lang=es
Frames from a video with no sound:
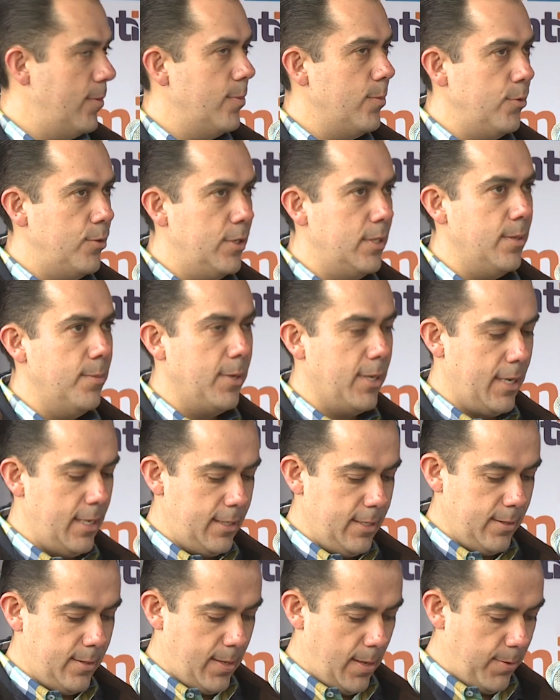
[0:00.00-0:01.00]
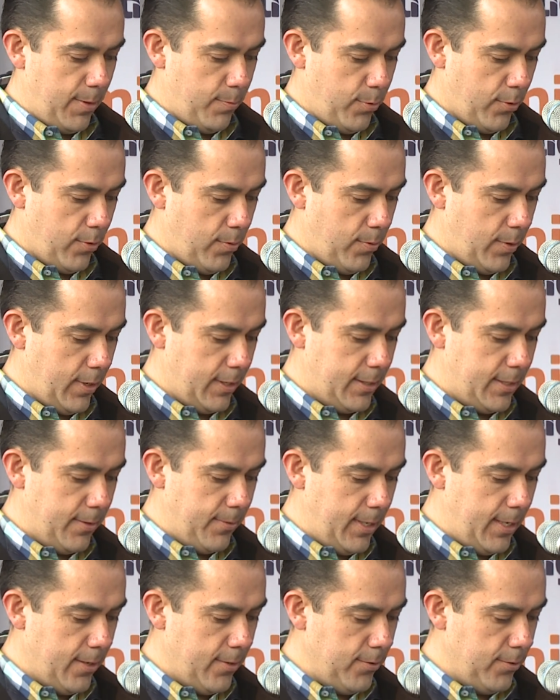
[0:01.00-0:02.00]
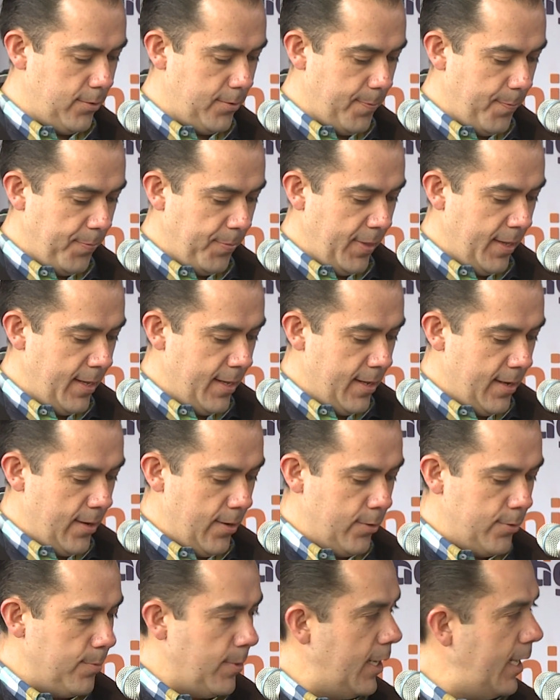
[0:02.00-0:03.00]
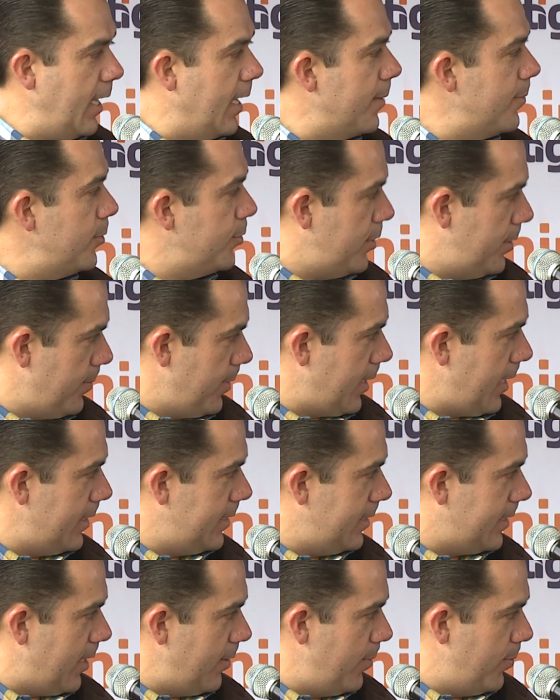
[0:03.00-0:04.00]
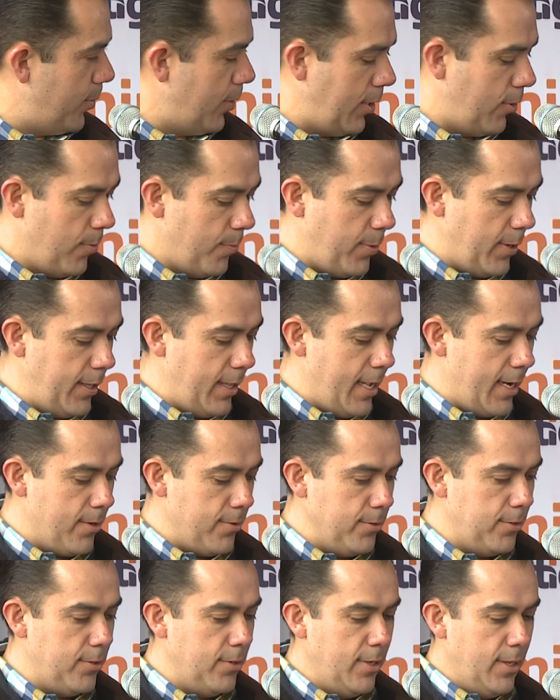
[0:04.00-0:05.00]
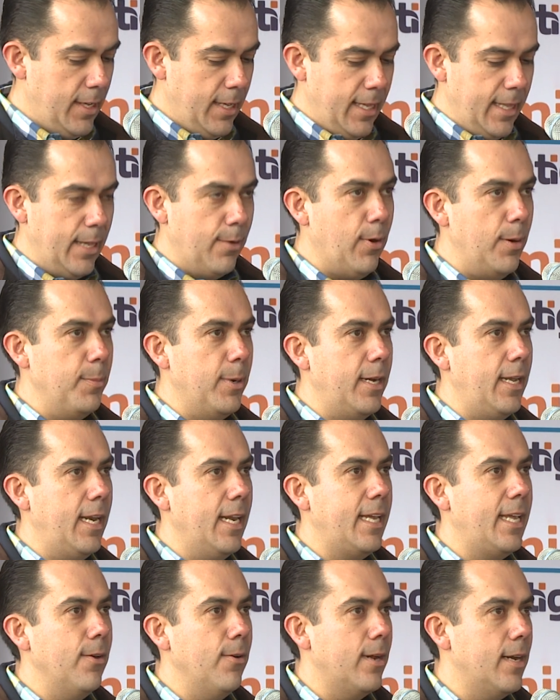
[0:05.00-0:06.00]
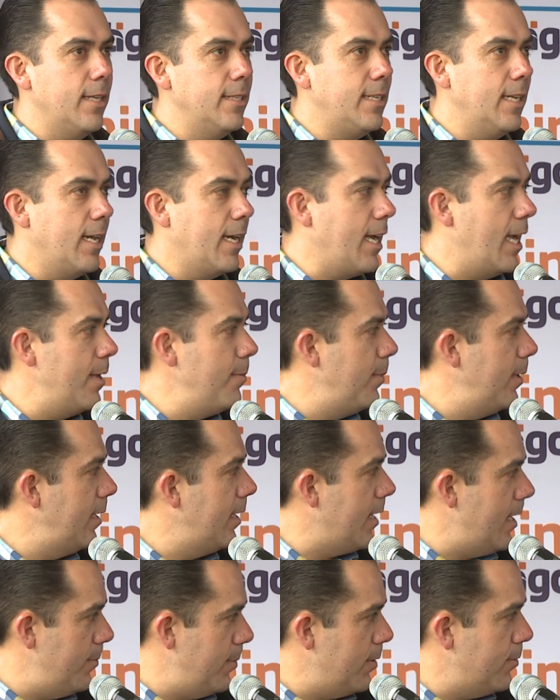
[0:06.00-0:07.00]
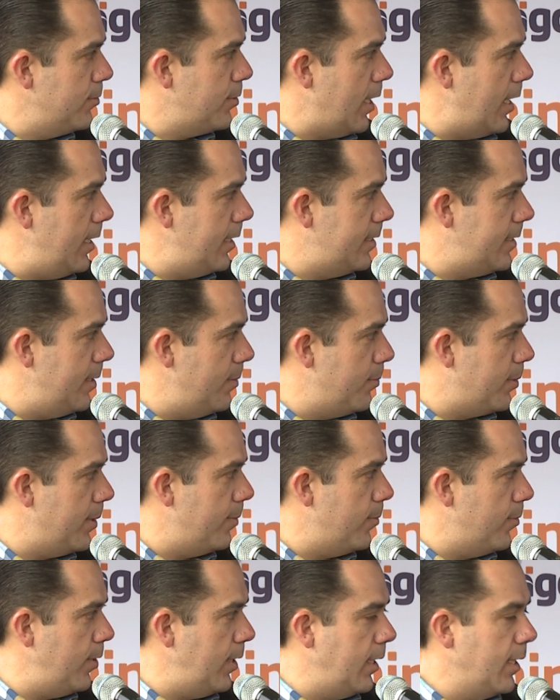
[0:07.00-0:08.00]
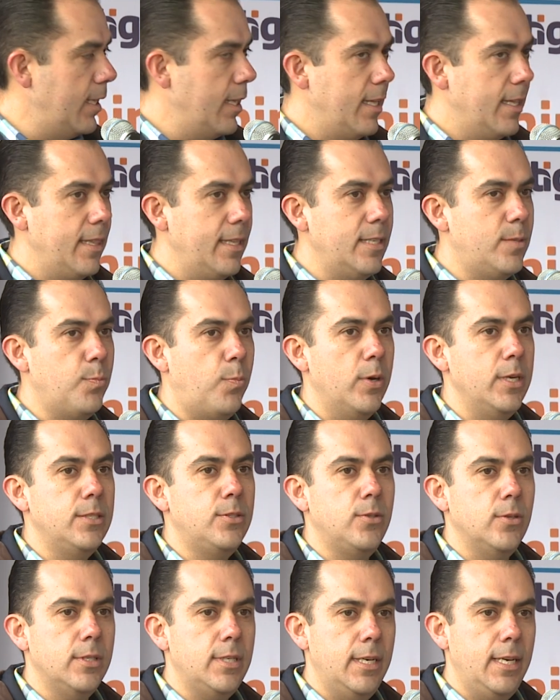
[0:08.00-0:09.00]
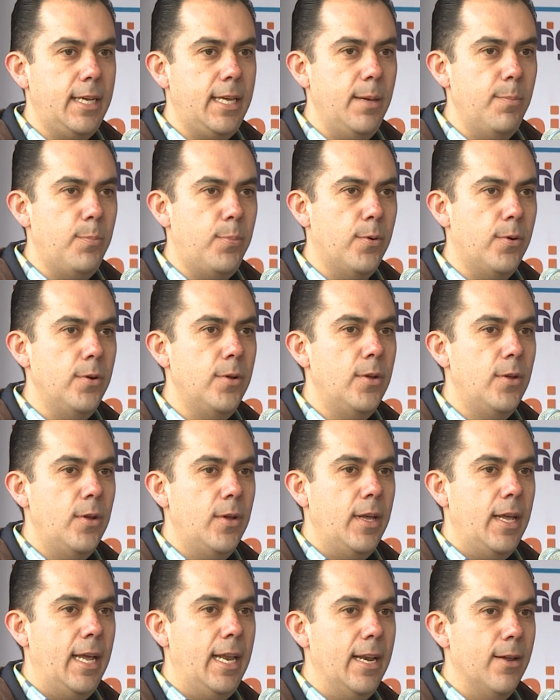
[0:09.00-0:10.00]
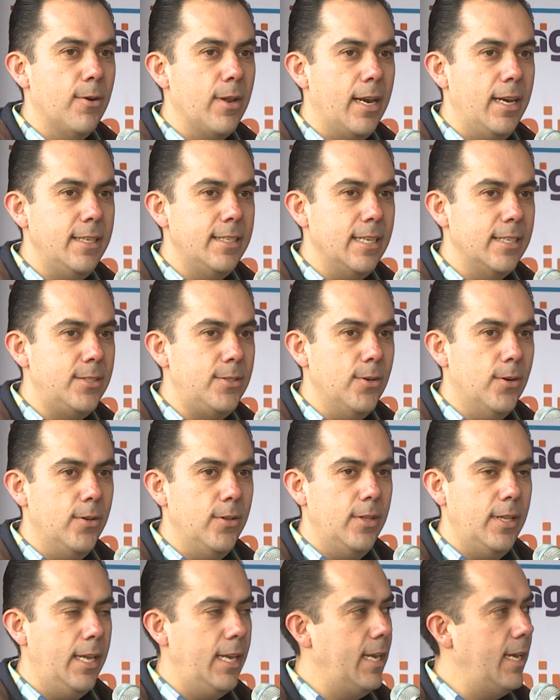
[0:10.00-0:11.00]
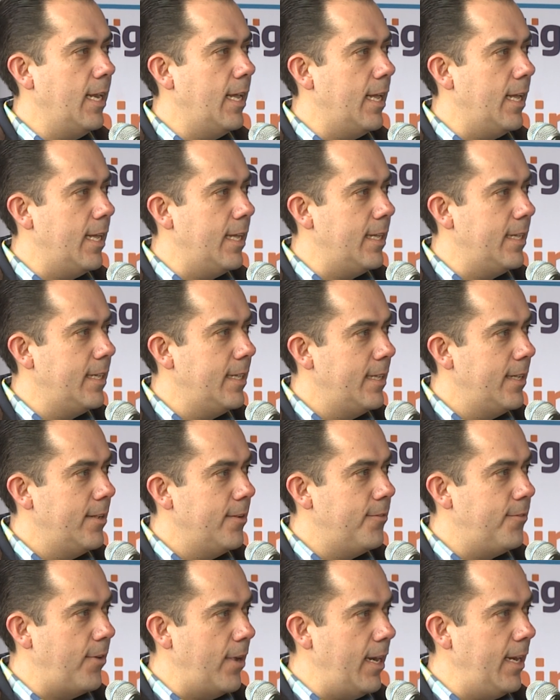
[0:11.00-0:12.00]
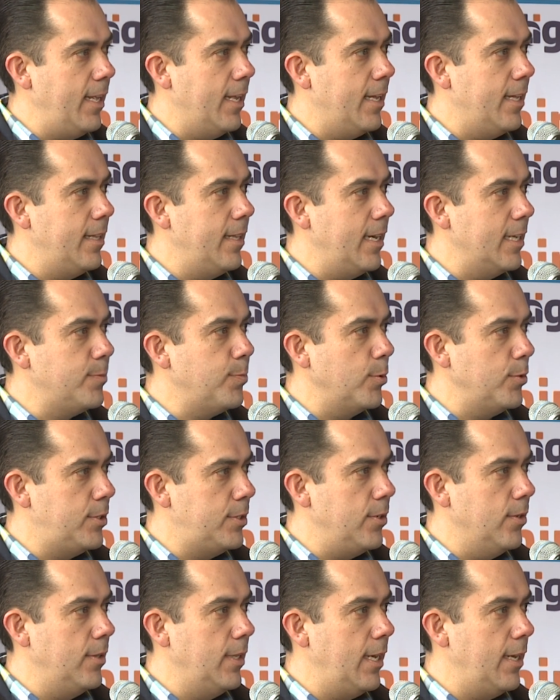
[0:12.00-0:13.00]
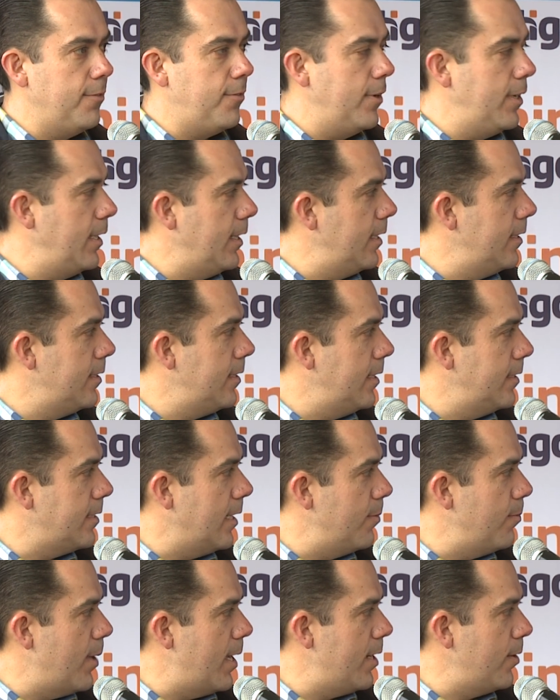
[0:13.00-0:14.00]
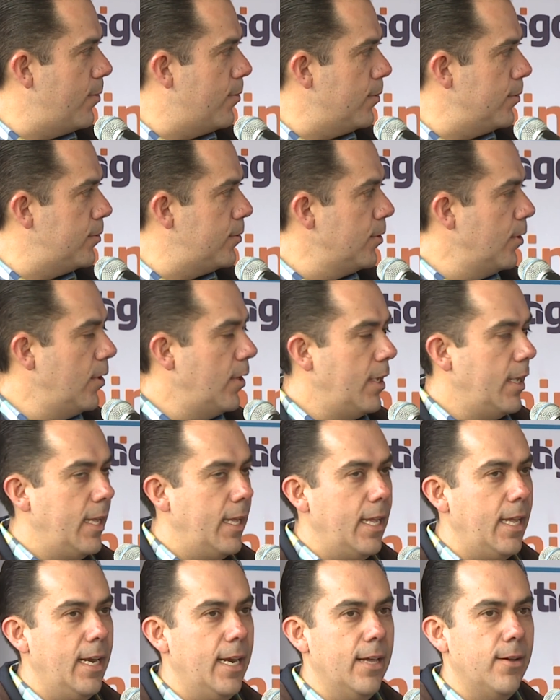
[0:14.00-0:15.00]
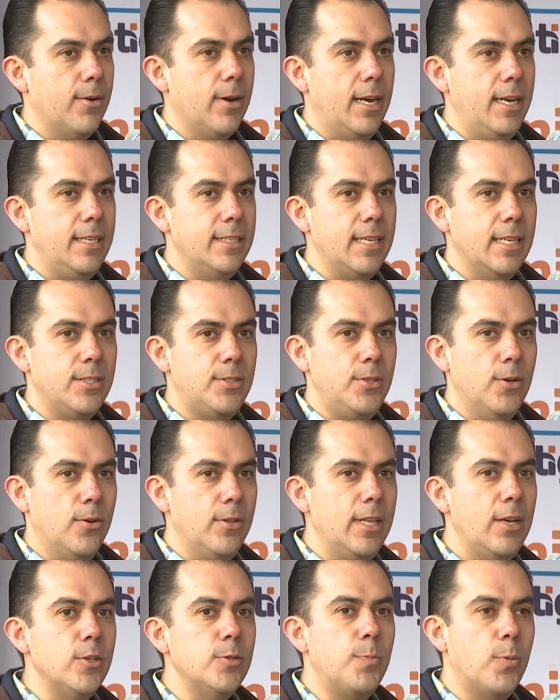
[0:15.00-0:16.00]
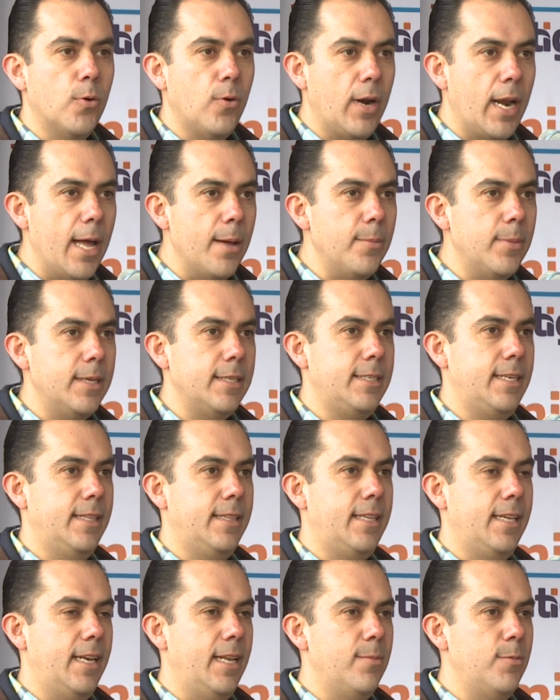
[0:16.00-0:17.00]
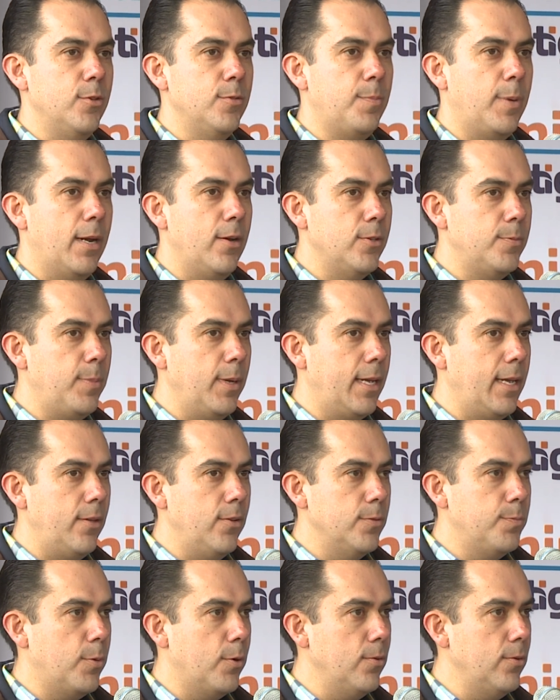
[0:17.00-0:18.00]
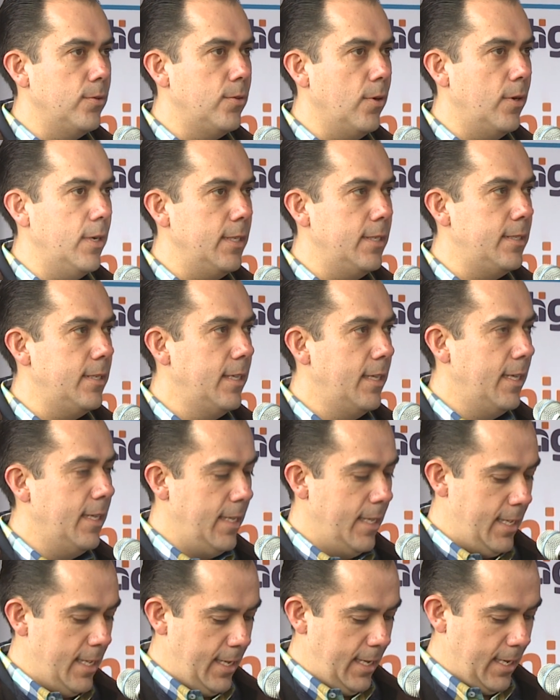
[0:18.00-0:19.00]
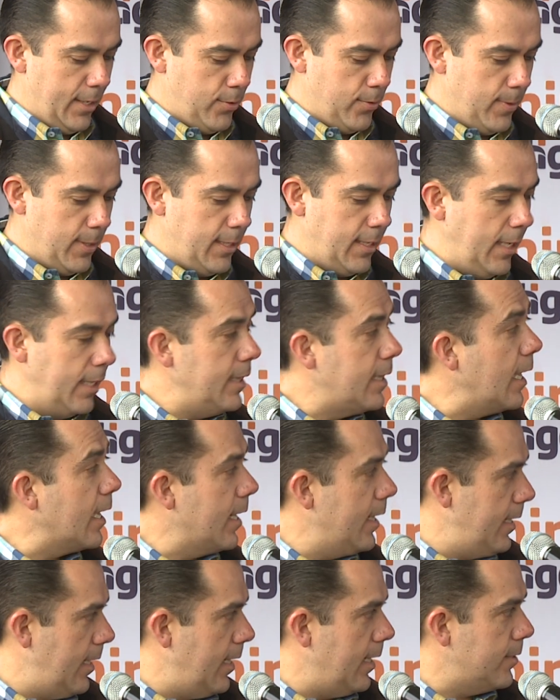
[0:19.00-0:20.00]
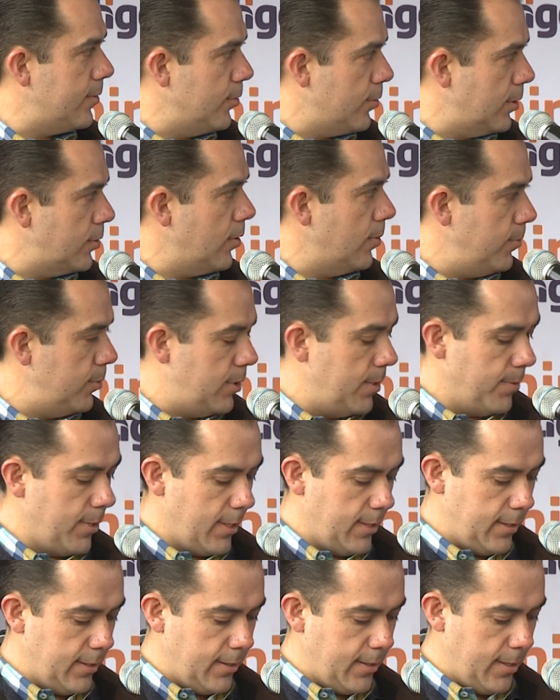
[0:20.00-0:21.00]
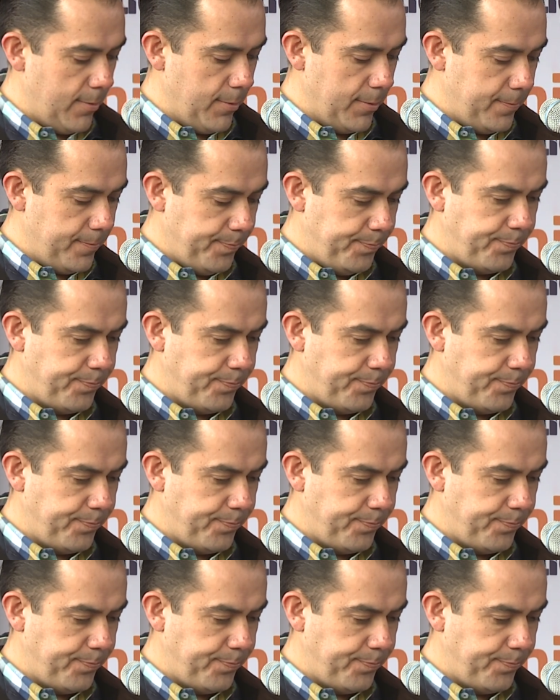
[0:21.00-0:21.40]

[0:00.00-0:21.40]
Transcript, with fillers: Muchísimas gracias también por recibirnos. Luz María, muchísimas gracias también por acompañarnos. De igual manera, quiero agradecer a Jaime, Jaime González, siempre muy dispuesto a ser equipo en la organización de la feria, de la exposición de la feria de San Marcos, en la organización de los programas que tenemos para los pequeños productores, que a su vez integran en la asociación. Muchísimas gracias, Jaime.